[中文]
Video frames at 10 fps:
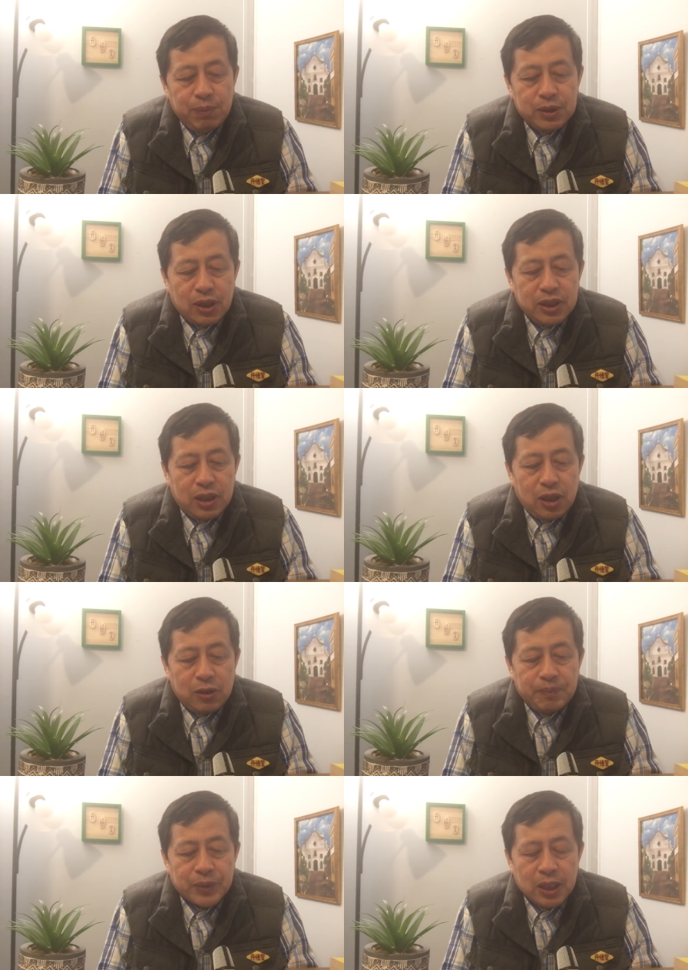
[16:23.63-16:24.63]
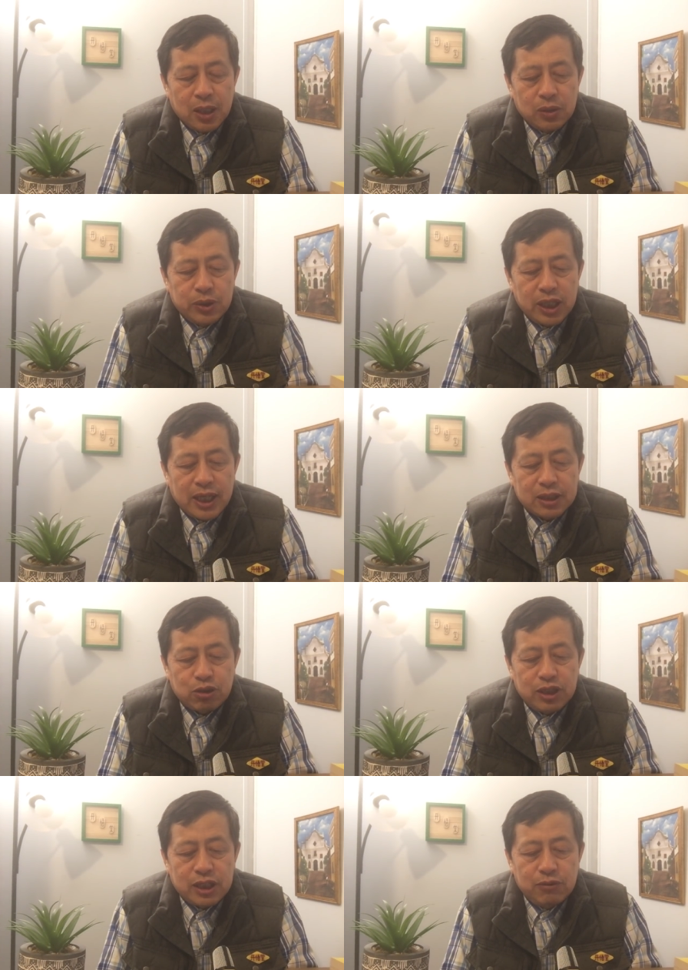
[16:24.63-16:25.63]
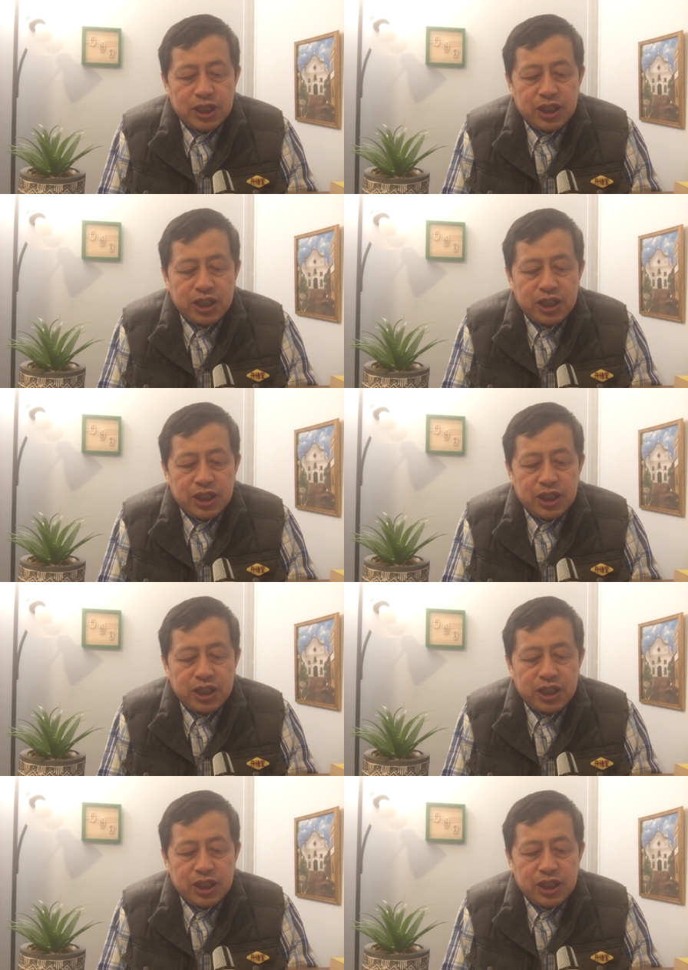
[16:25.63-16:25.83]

不久以后，鲁迅开始对这位